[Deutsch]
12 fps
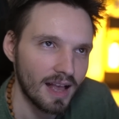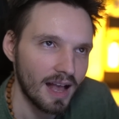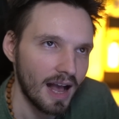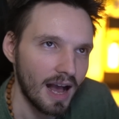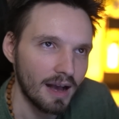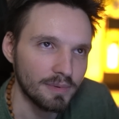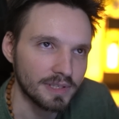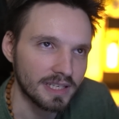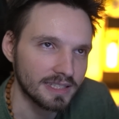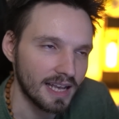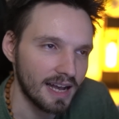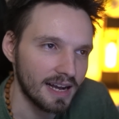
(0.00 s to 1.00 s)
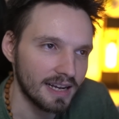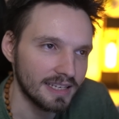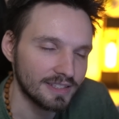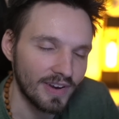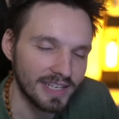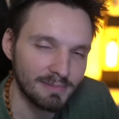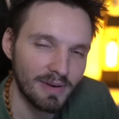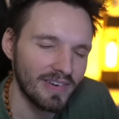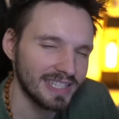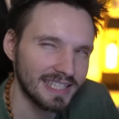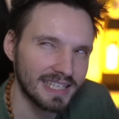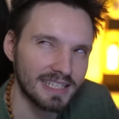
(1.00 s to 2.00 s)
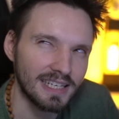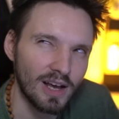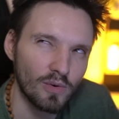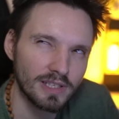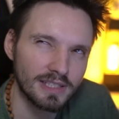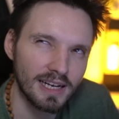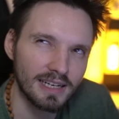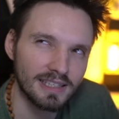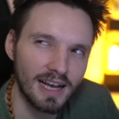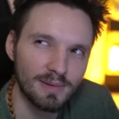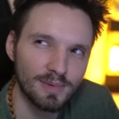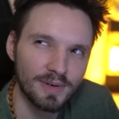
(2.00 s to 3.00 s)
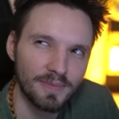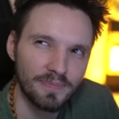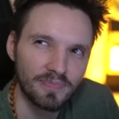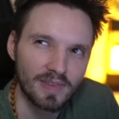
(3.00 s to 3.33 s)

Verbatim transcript: Habe ich gesagt, ich weiß nicht mehr, was ich genau gesagt habe.